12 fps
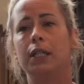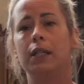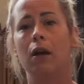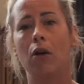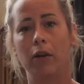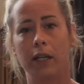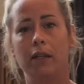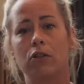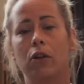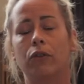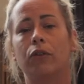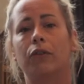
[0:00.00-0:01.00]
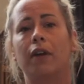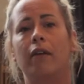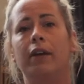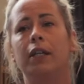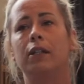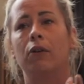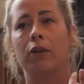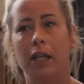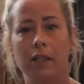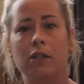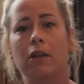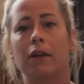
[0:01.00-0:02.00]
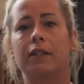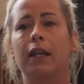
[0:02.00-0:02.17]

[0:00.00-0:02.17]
qui organisent leur temps de travail, qui organisent leurs